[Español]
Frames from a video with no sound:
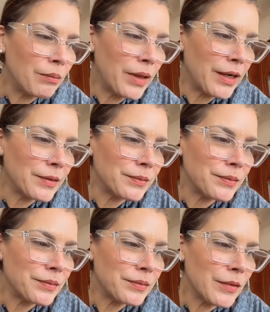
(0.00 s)
Miren,
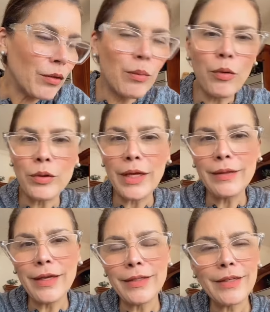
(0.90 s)
lo
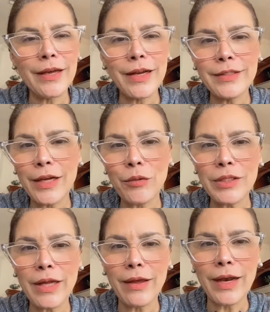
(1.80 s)
importante es seguir echando
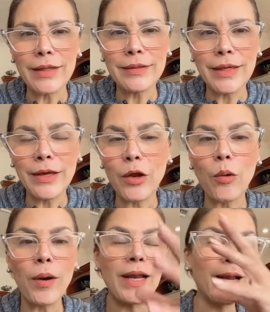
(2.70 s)
hacia adelante, que
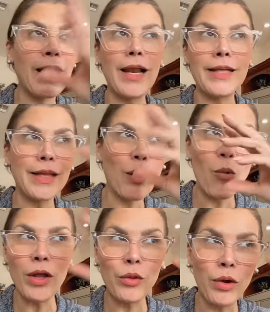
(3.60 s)
nos bailen las letras
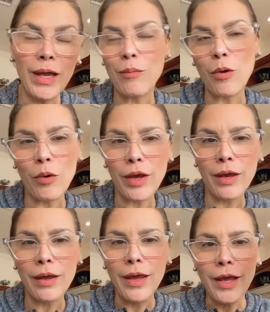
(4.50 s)
cuando leemos, ok,
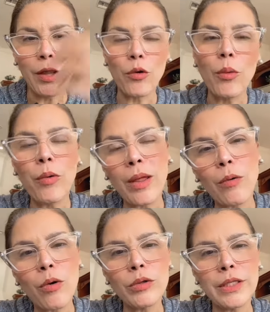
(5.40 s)
que no nos
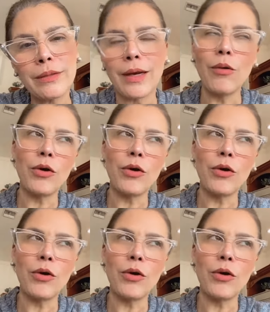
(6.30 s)
podamos concentrar